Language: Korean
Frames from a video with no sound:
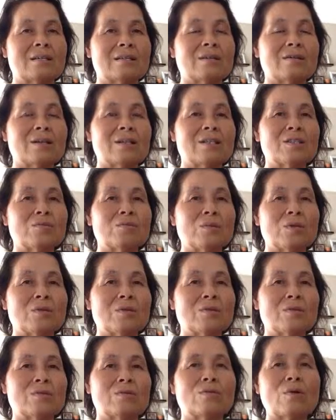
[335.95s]

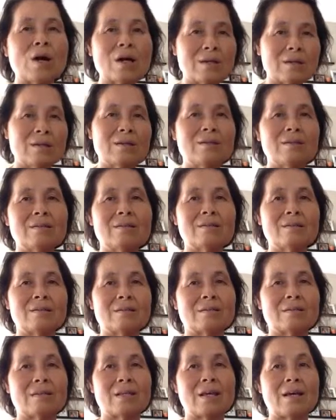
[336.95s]
저같으면확
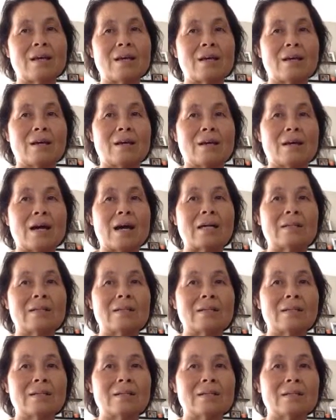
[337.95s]
끌어서 내
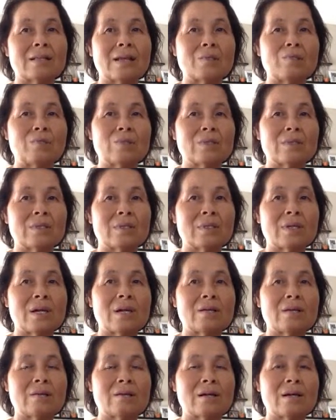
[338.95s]
아들이 나쁜
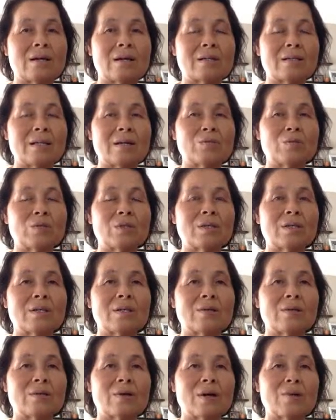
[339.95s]
짓을 하거나 잘못된
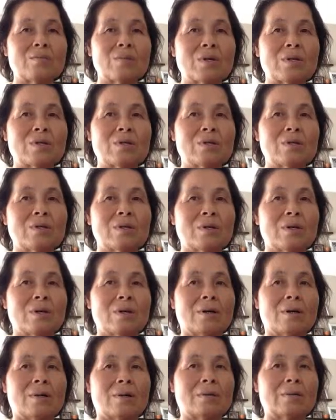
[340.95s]
길로 가면은
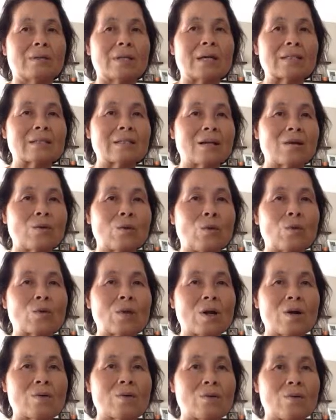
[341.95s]
어, 당장
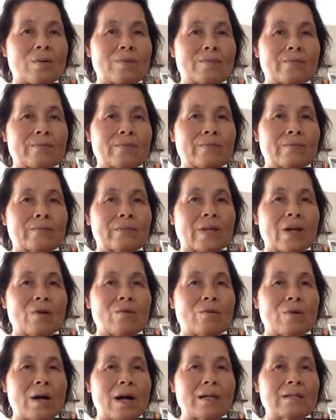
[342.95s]
오라고
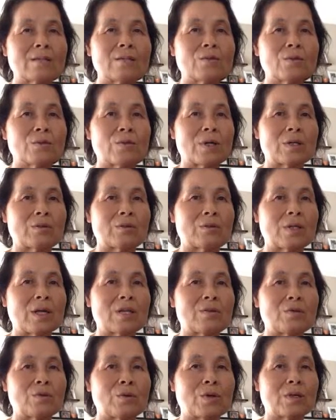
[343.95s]
하고 강제로라도
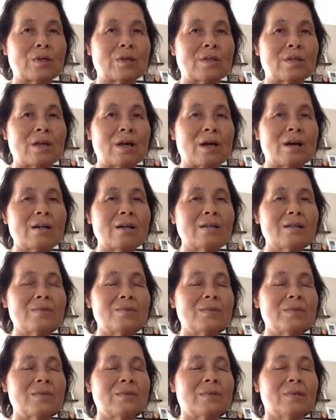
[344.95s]
데리고 오겠는데
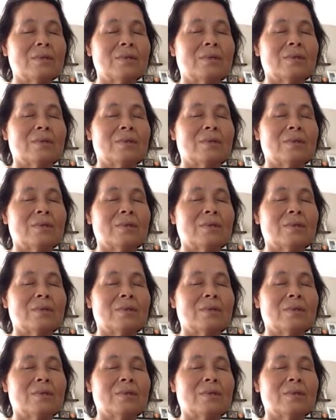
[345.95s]
하나님은